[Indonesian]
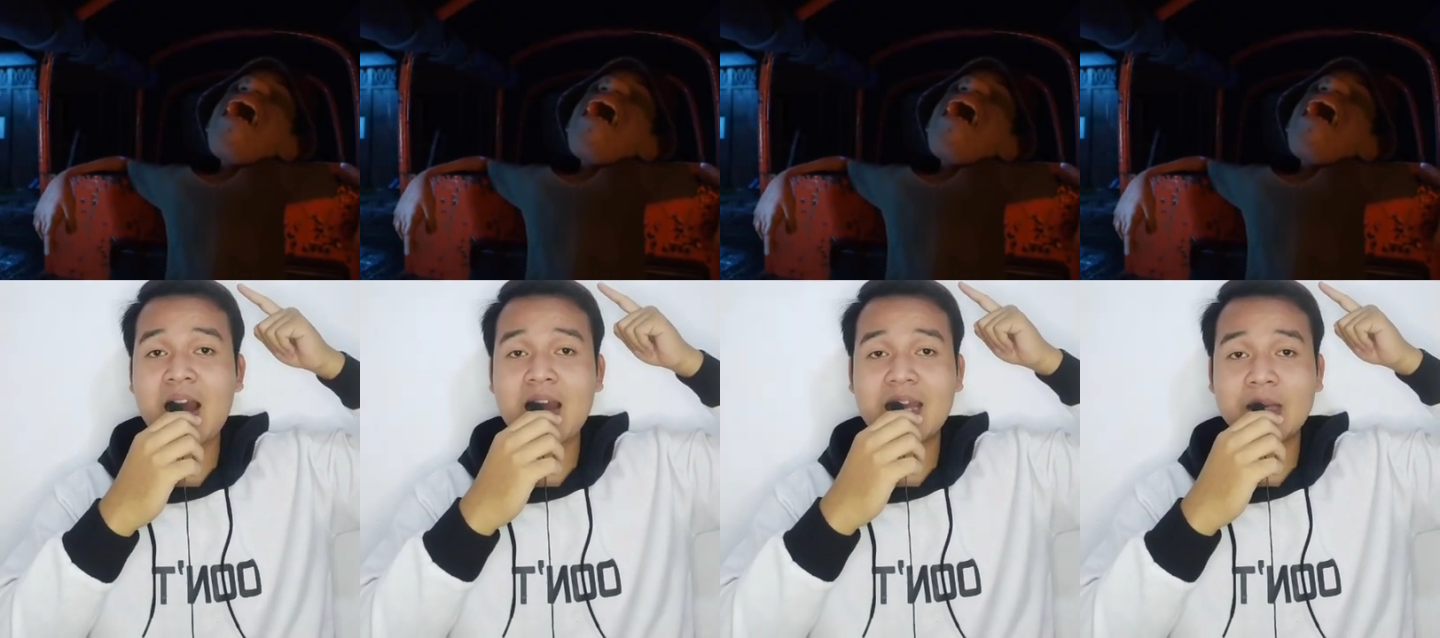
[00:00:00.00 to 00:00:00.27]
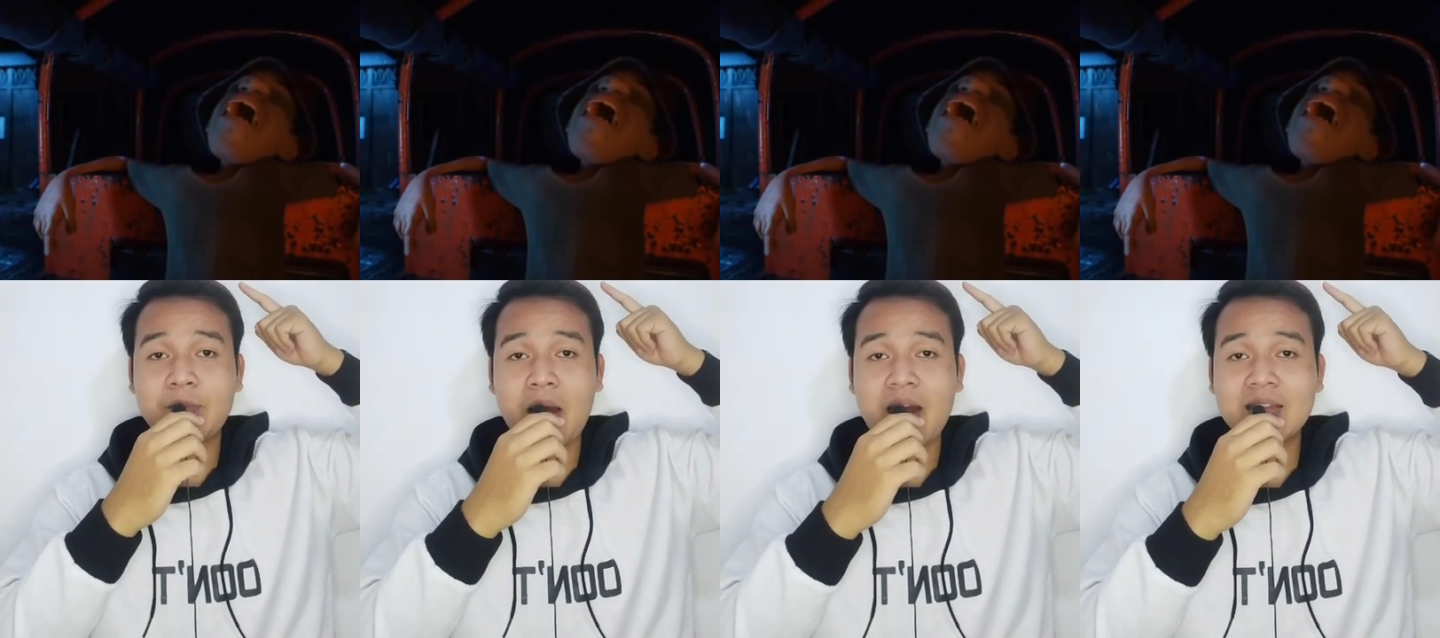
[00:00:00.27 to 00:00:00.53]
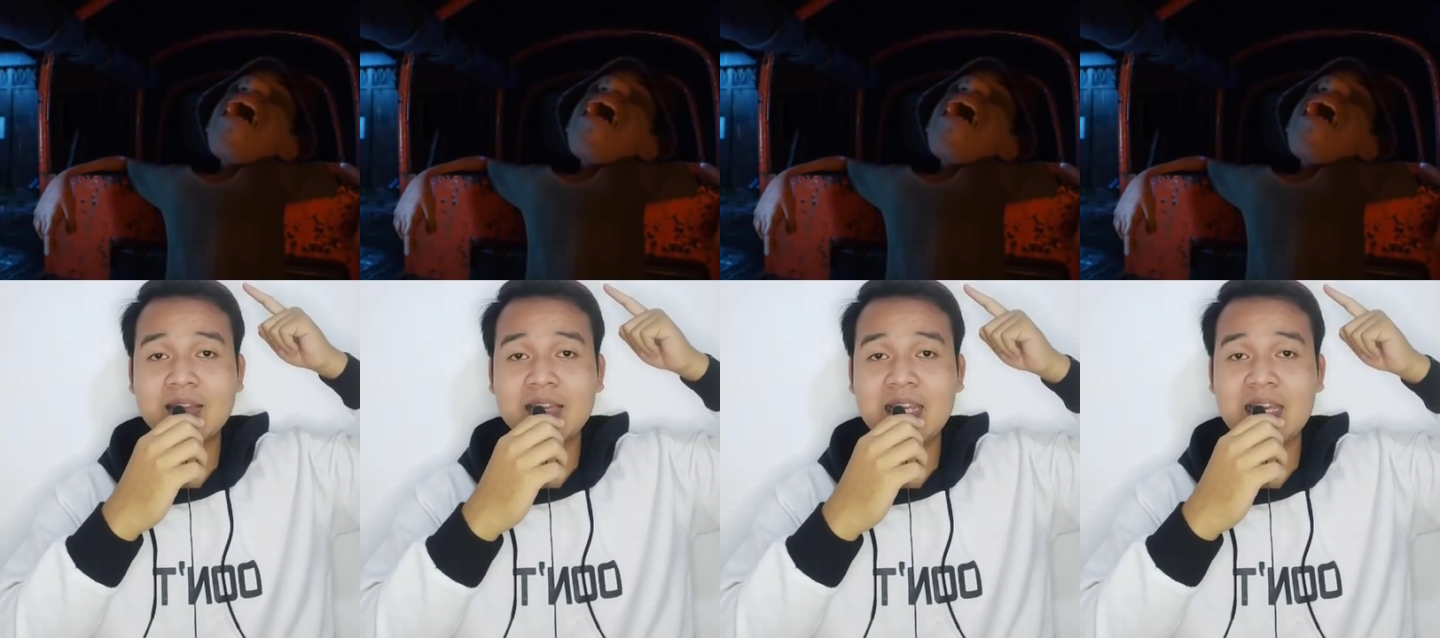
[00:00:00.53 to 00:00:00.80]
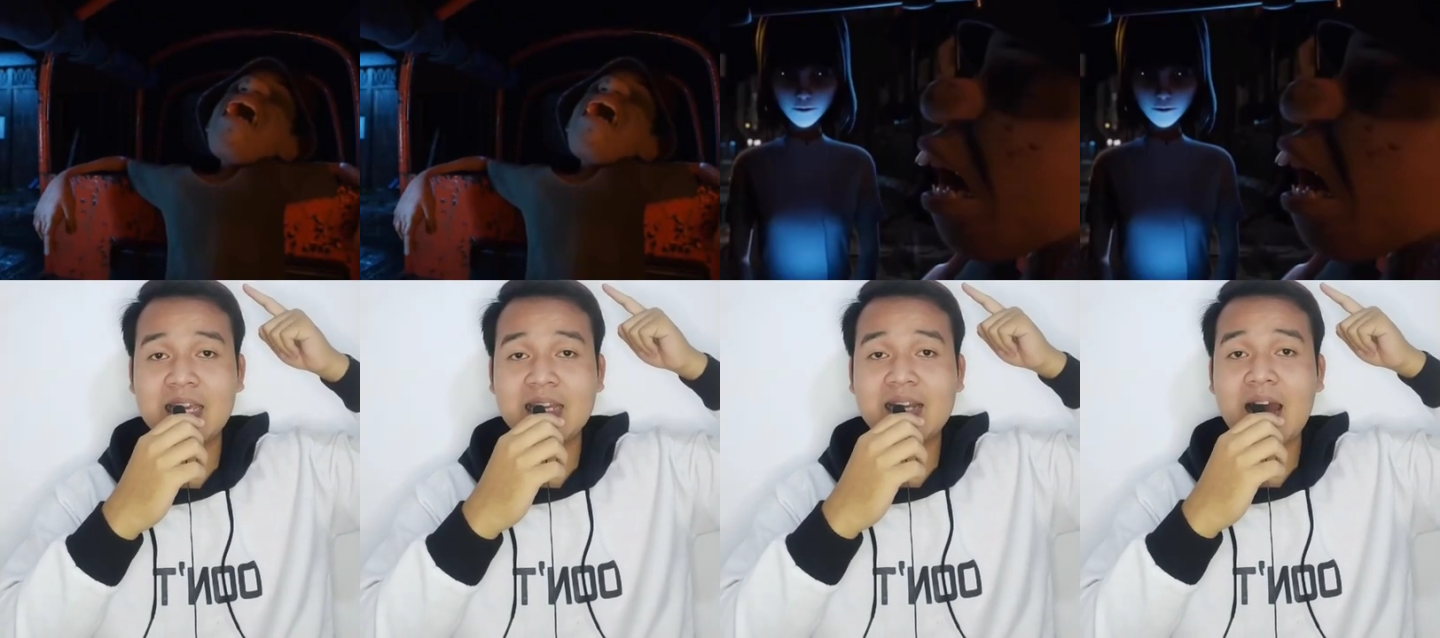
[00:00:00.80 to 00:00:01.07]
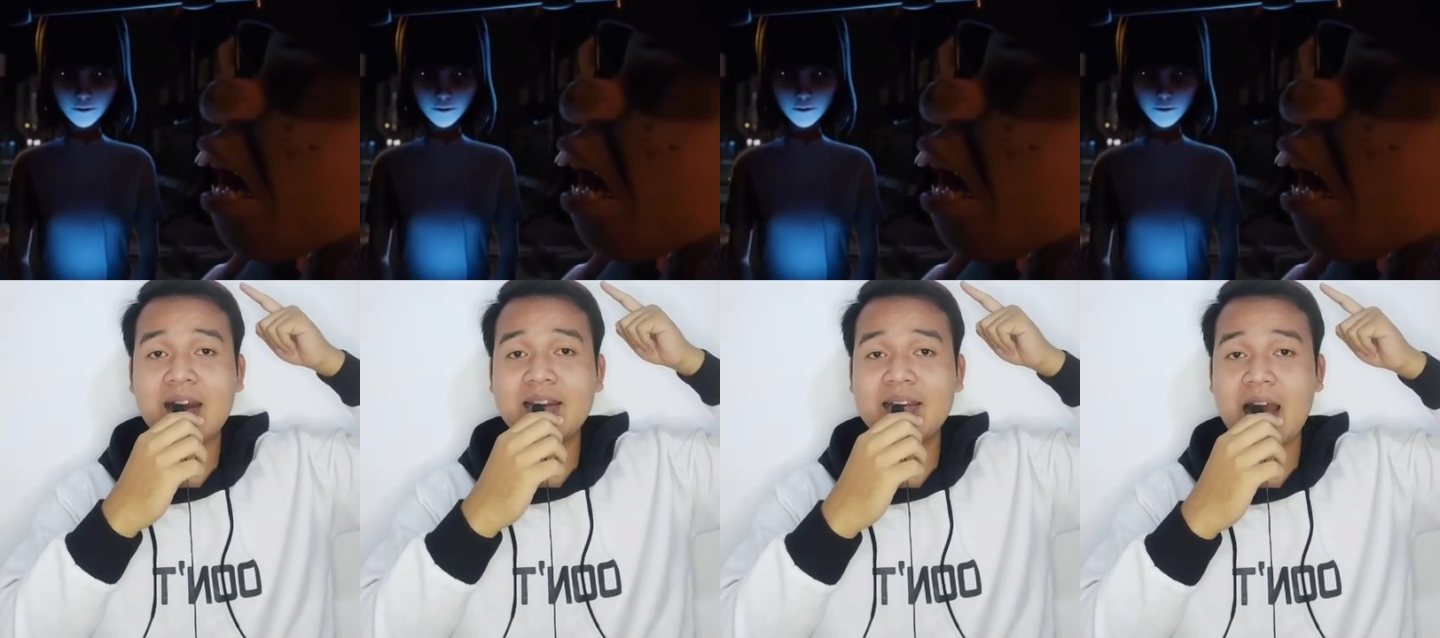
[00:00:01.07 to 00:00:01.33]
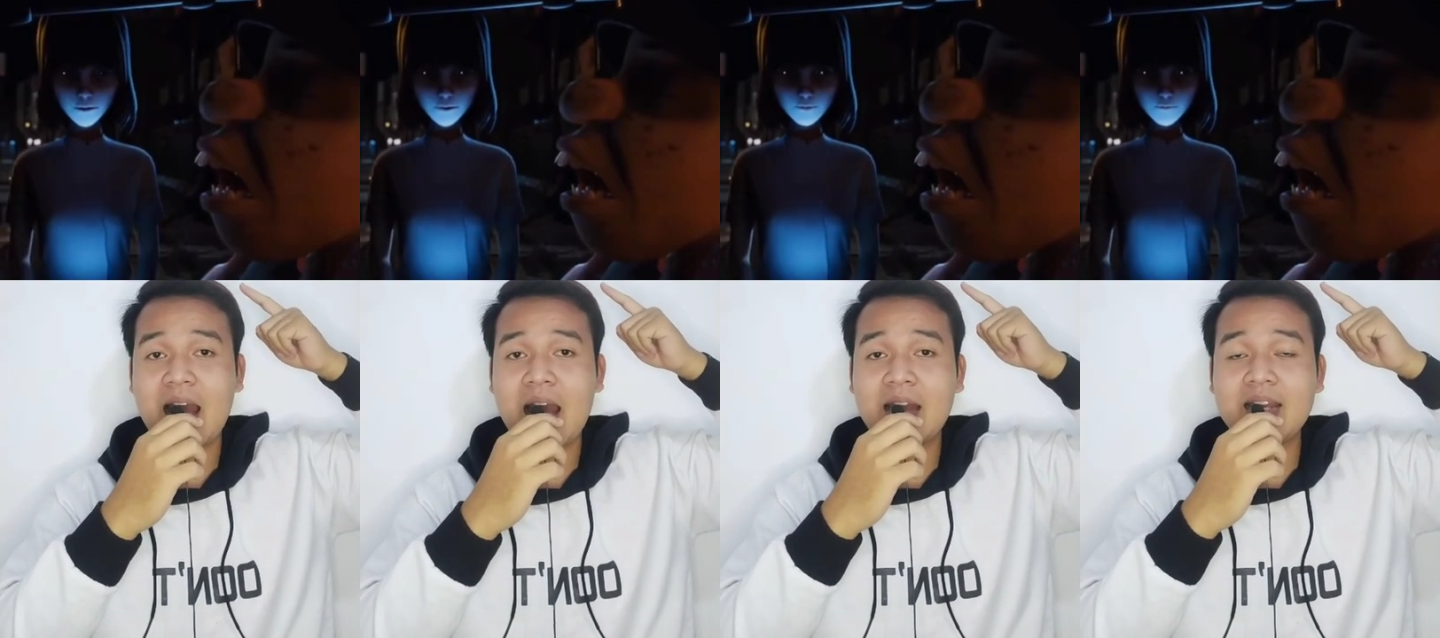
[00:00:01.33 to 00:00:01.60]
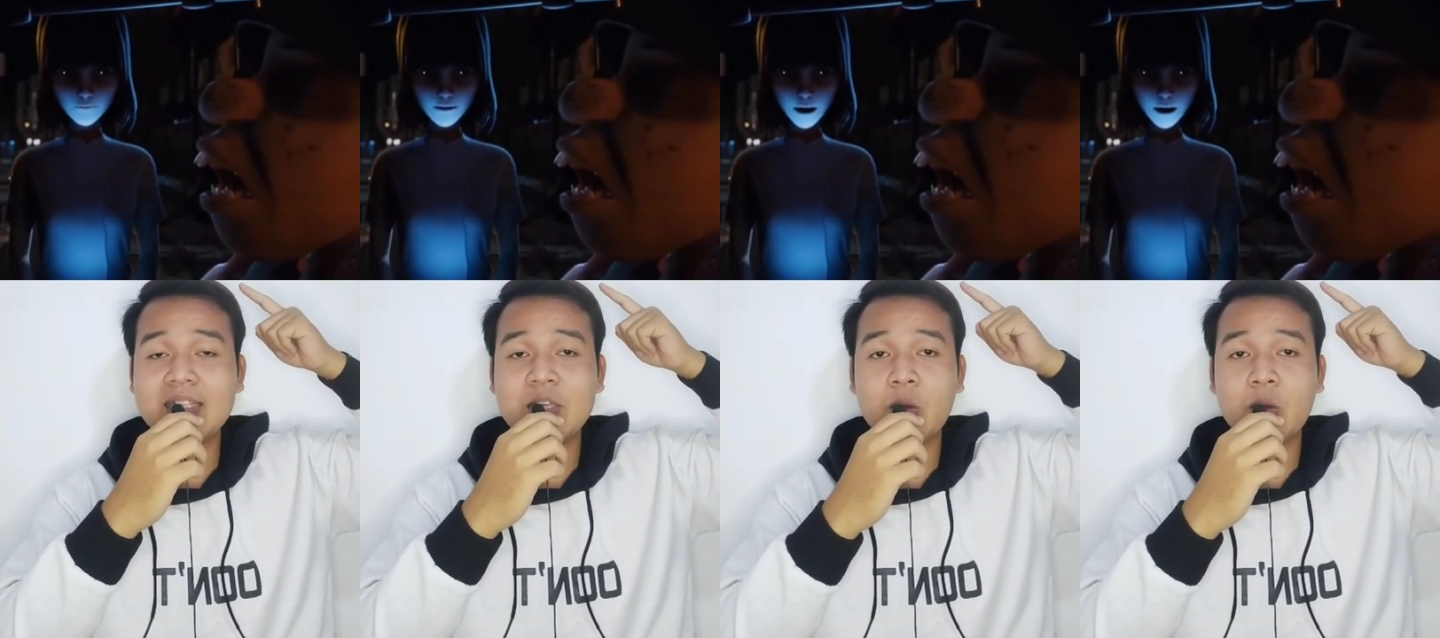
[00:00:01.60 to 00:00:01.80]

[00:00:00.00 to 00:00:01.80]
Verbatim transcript: kaget banget nih, karena ada